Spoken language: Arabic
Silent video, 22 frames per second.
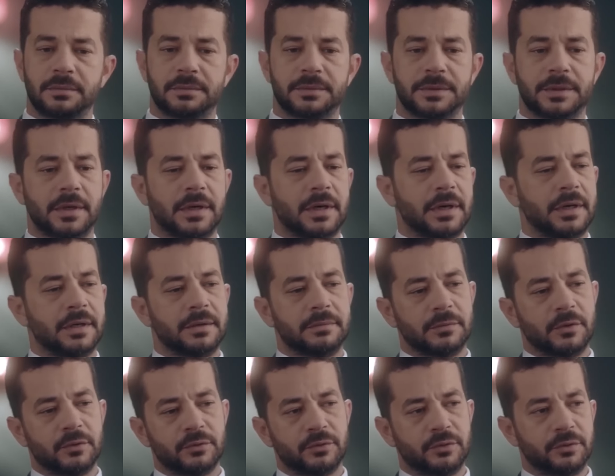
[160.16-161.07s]
بصراحه
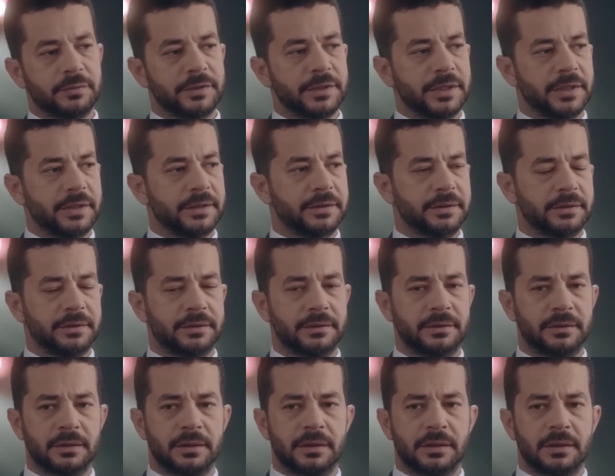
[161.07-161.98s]
الموضوع مضايقني
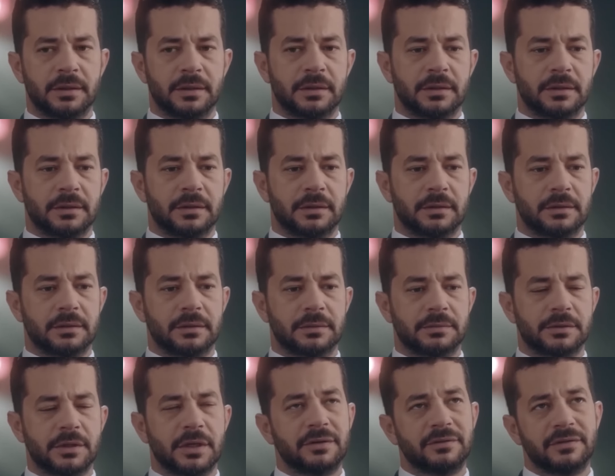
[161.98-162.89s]
انا
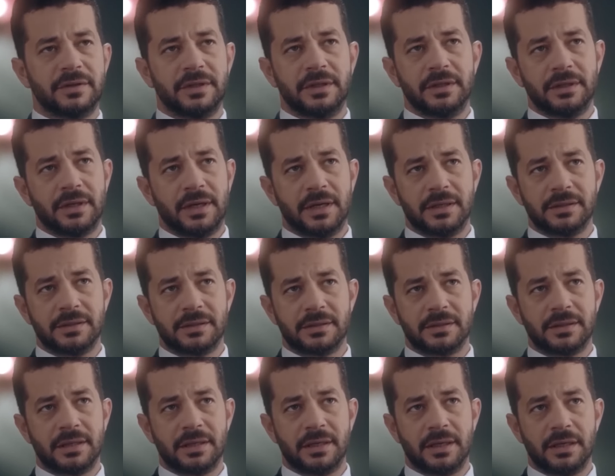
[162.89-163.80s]
مش عارف ليه
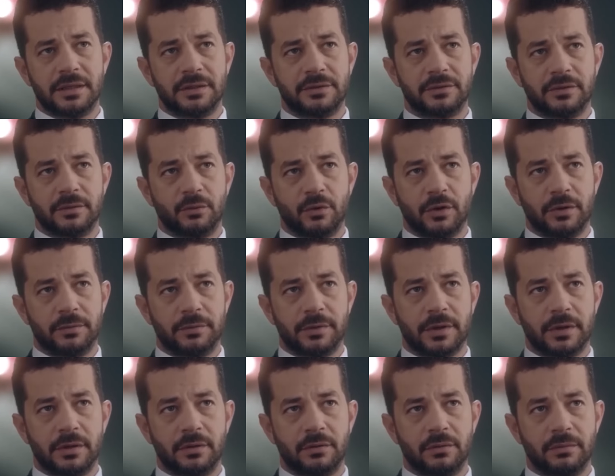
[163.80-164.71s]
حاسس ان انا عايش في
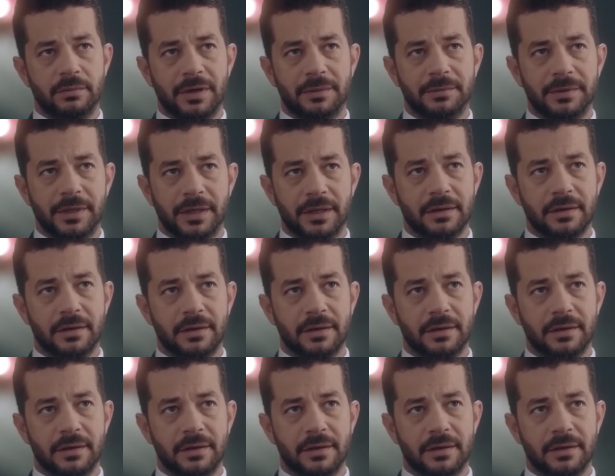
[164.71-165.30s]
مؤامره او بعمل حاجه